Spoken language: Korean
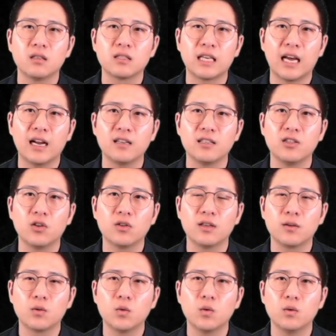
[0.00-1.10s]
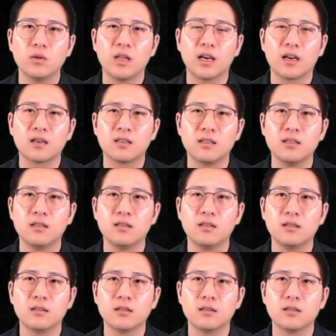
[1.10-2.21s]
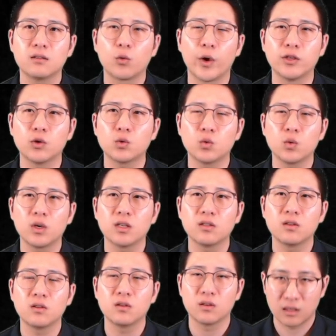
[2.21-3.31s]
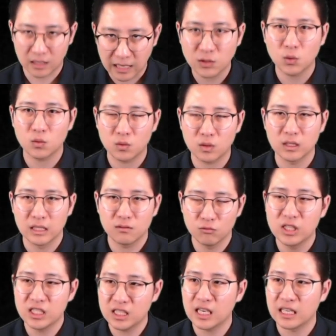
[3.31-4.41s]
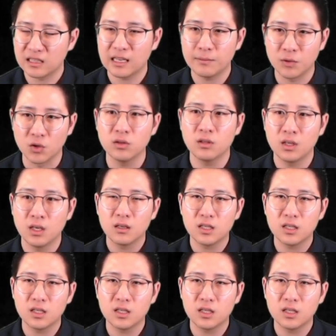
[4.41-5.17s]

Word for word: 잘 이겨내고 내가 그 궤적 속에서 계속 위치에 있다면